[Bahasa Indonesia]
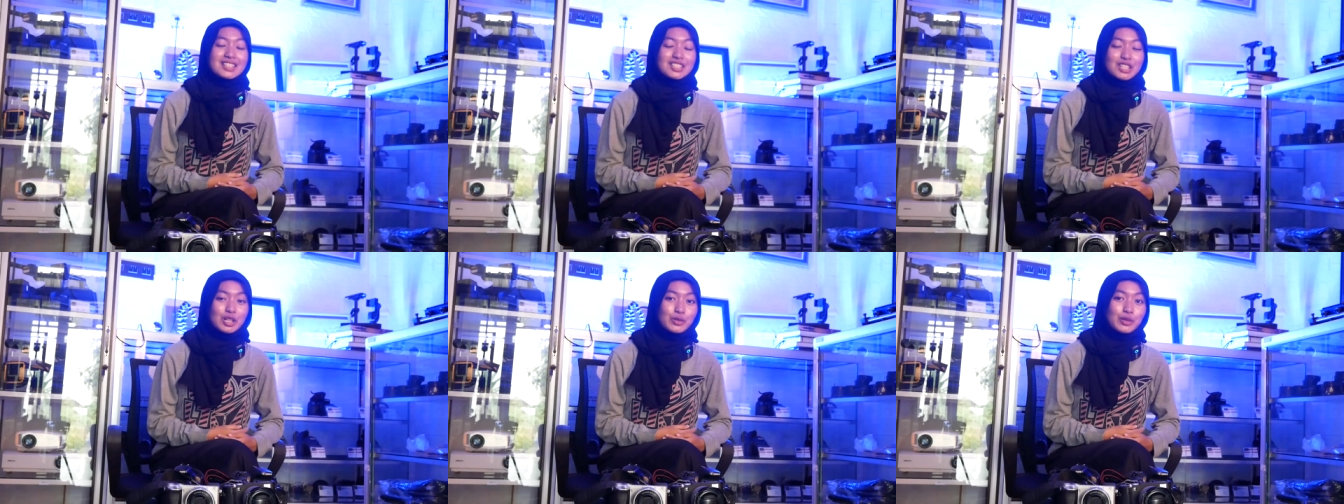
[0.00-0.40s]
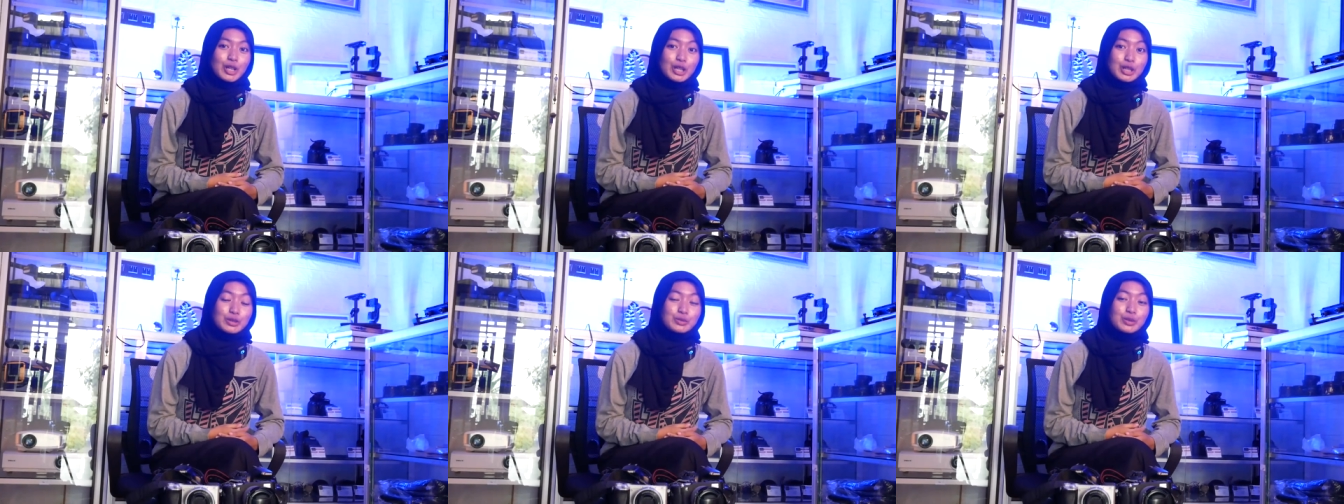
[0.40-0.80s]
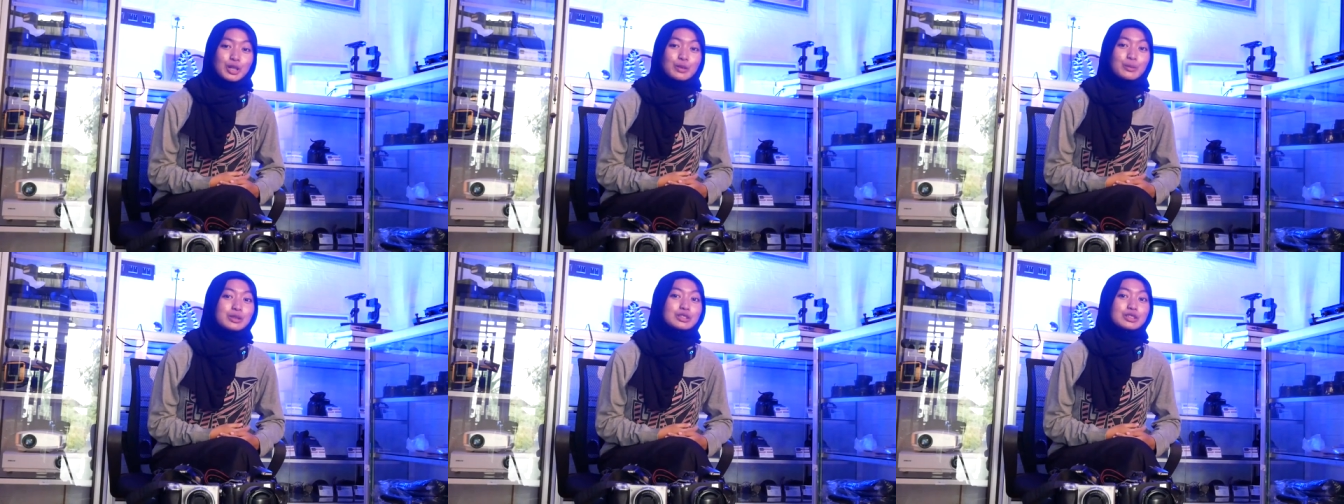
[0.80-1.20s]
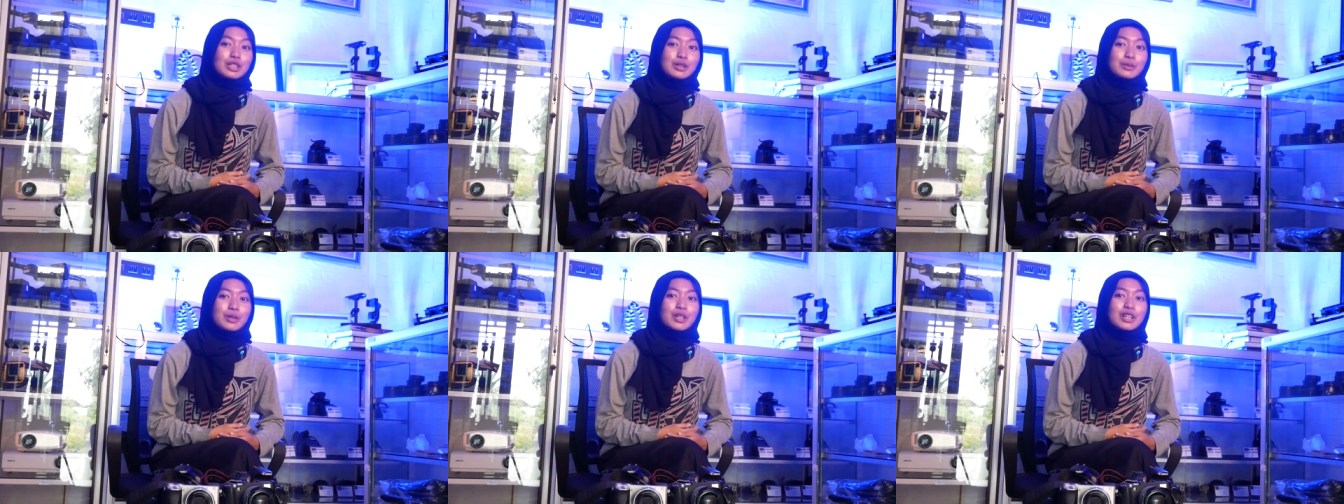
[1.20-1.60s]
Assalamualaikum
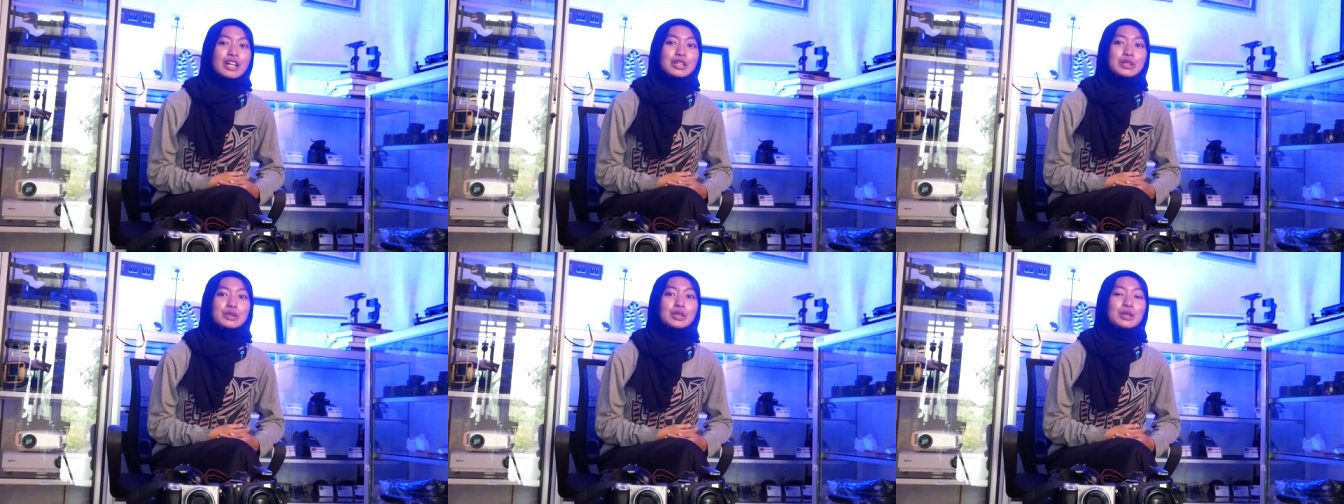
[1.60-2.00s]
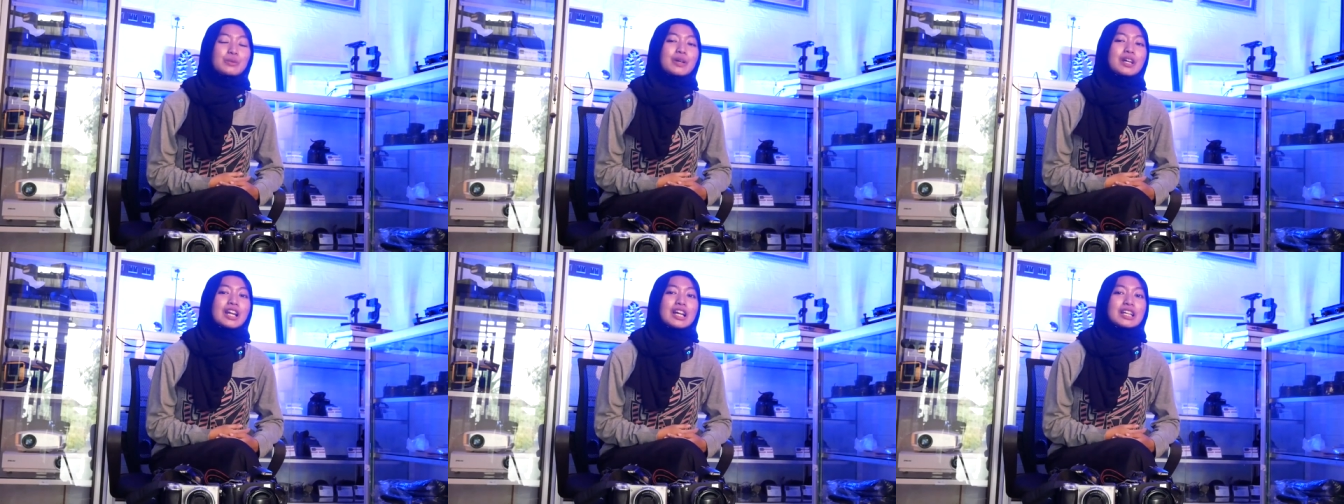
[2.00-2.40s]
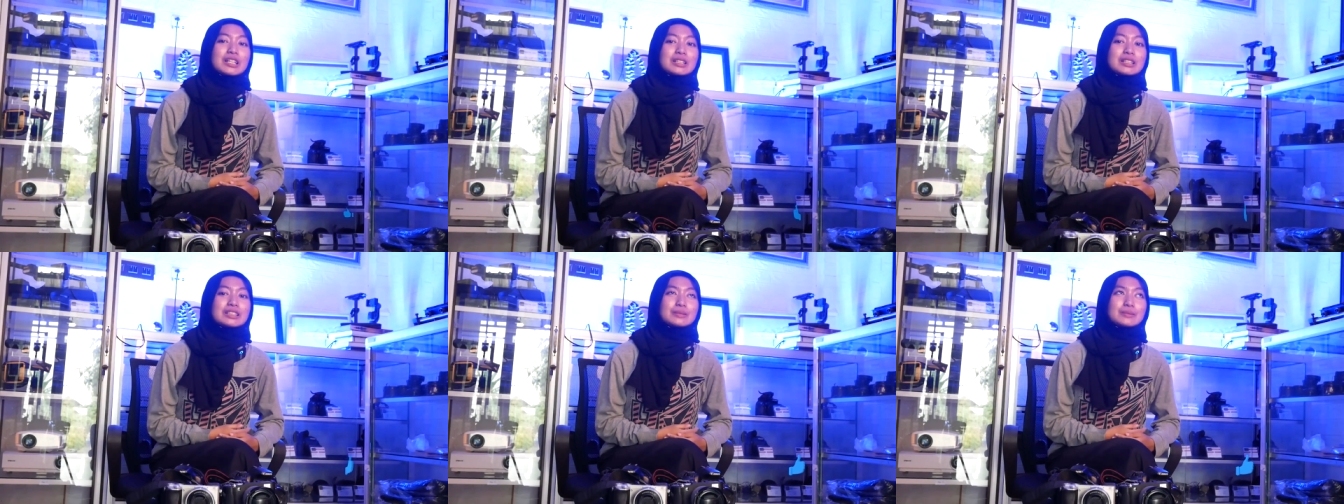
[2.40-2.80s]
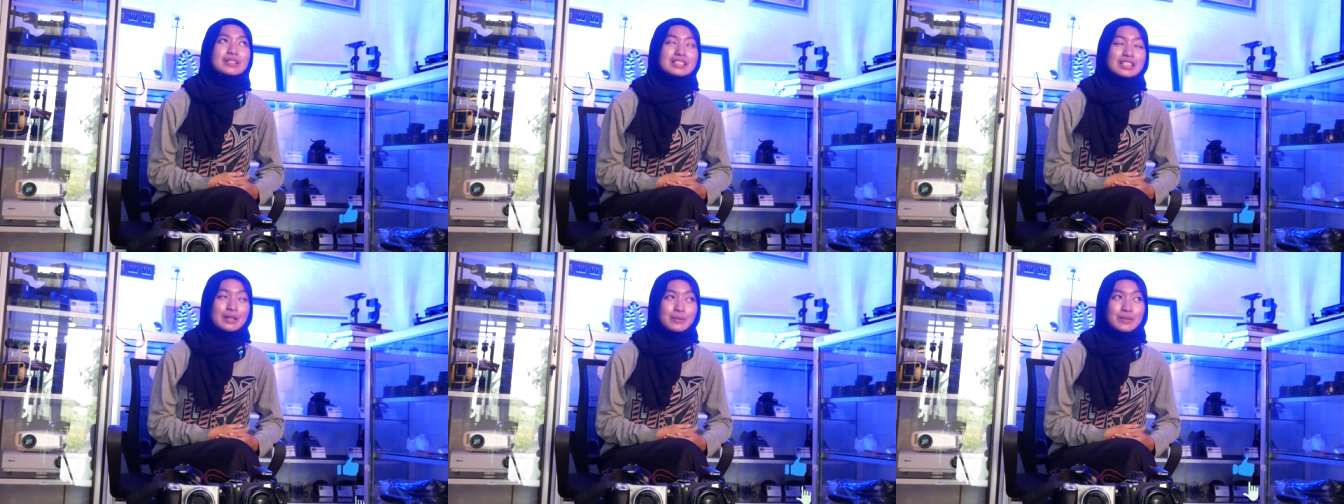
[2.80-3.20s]
warahmatullahi wabarakatuh Kembali lagi
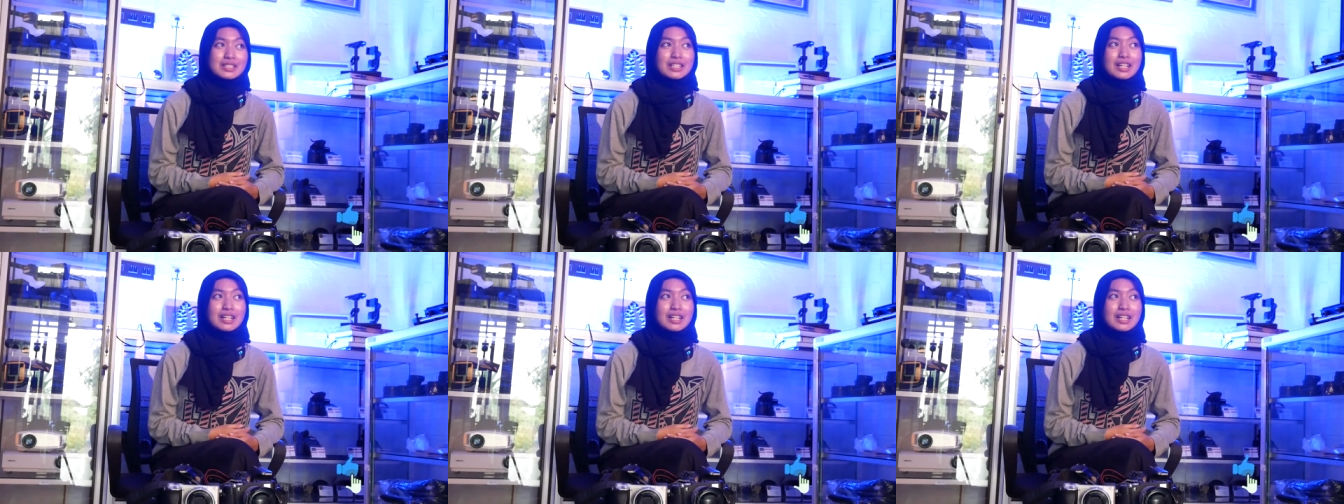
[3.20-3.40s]
bersama